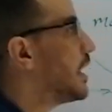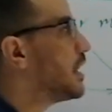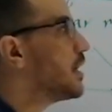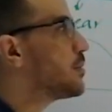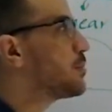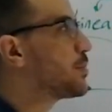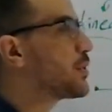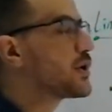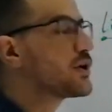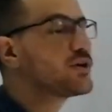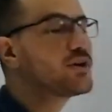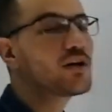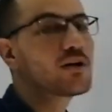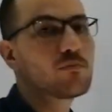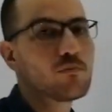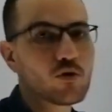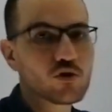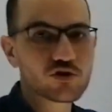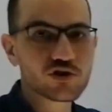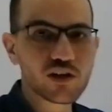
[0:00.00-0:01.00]
ايه
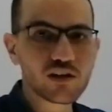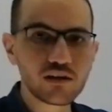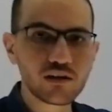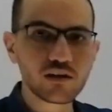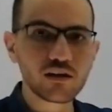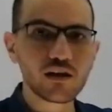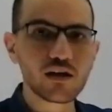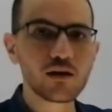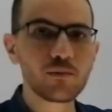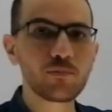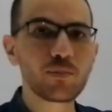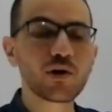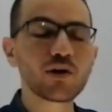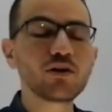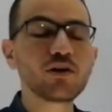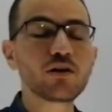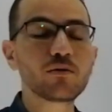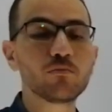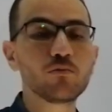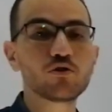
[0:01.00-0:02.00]
البريودك موشن
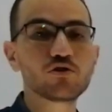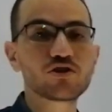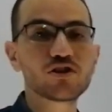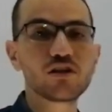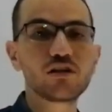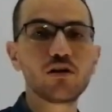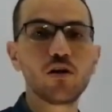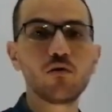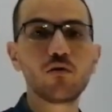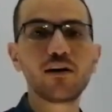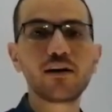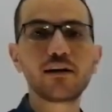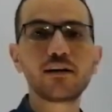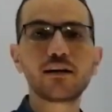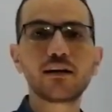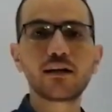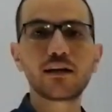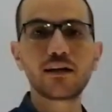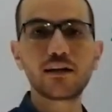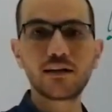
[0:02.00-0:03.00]
البريودك موشن هو
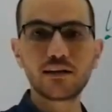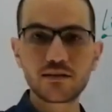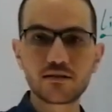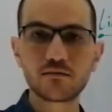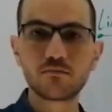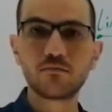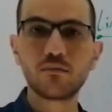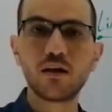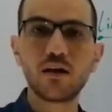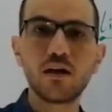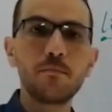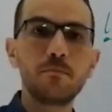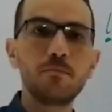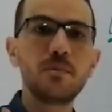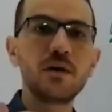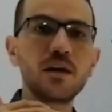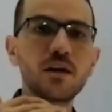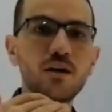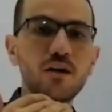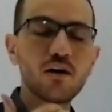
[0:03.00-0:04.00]
ان الجسم
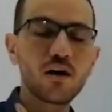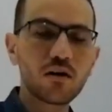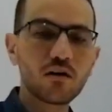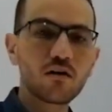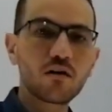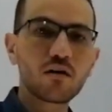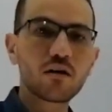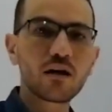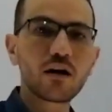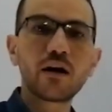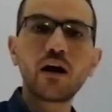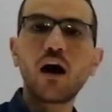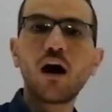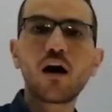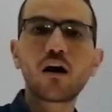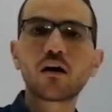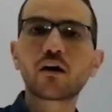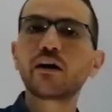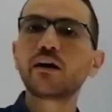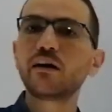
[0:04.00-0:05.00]
بيكرر
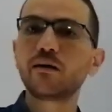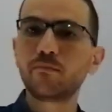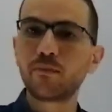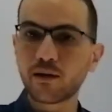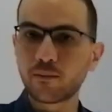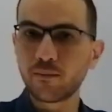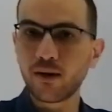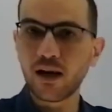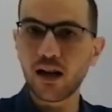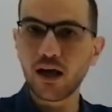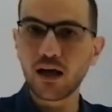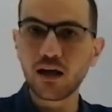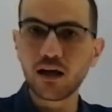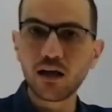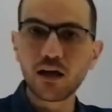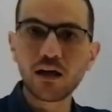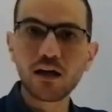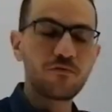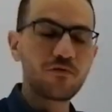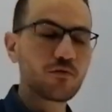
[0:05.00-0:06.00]
الحركه اللي
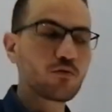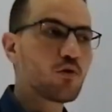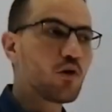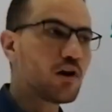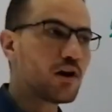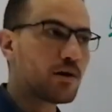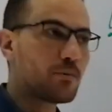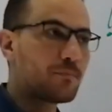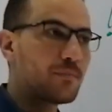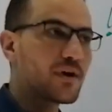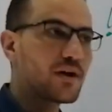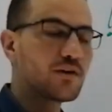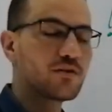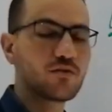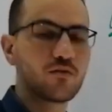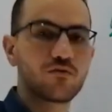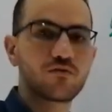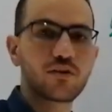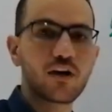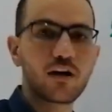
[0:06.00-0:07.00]
بيعملها في كل
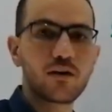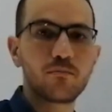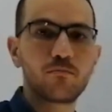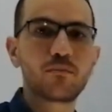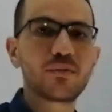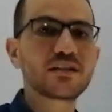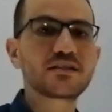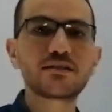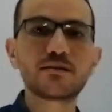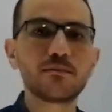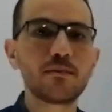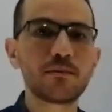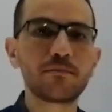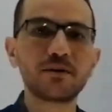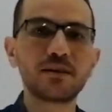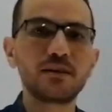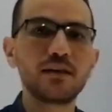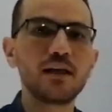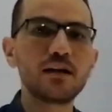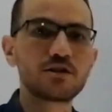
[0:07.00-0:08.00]
بيريد اوف تايم بس ما
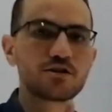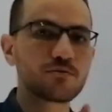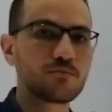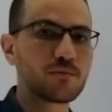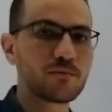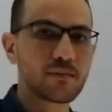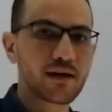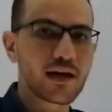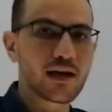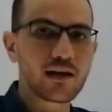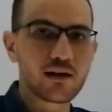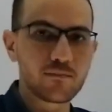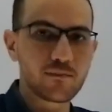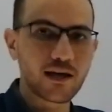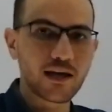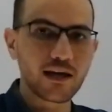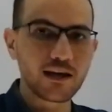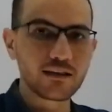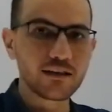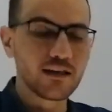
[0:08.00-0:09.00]
بيتنقلش من مكان
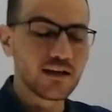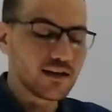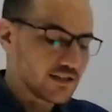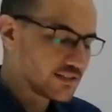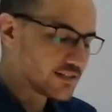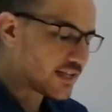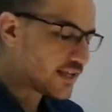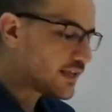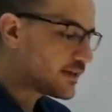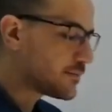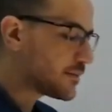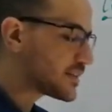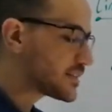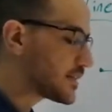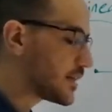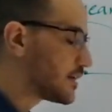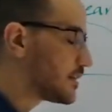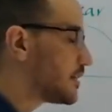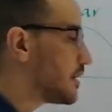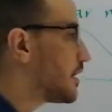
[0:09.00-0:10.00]
لمكان زي
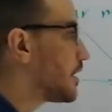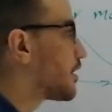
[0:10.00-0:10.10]
مثلا